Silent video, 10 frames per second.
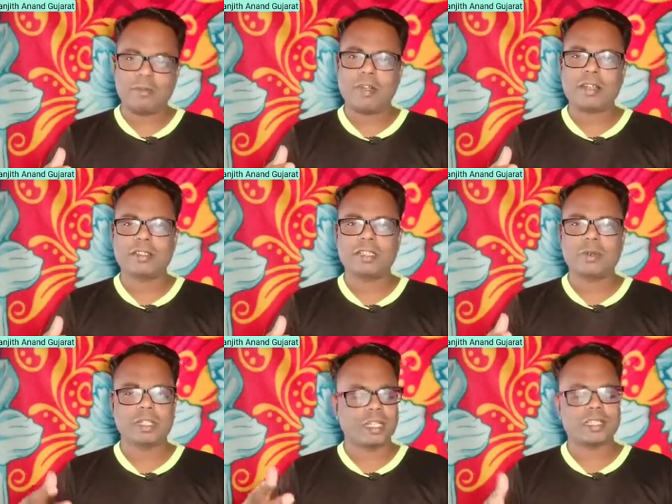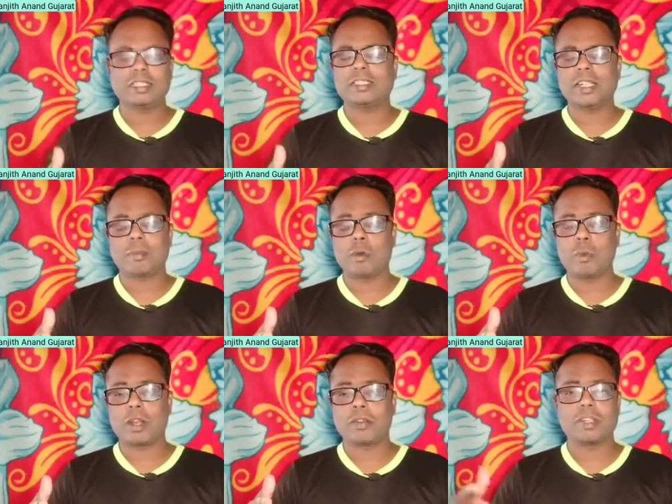வாழ்ந்துட்டு அவங்க நரகத்துக்கு தானே போக
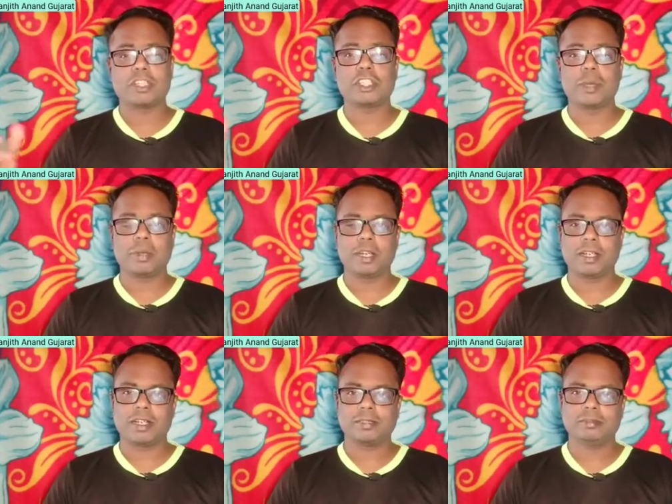போகிறாங்க ரட்சிக்கப்படலைன்னா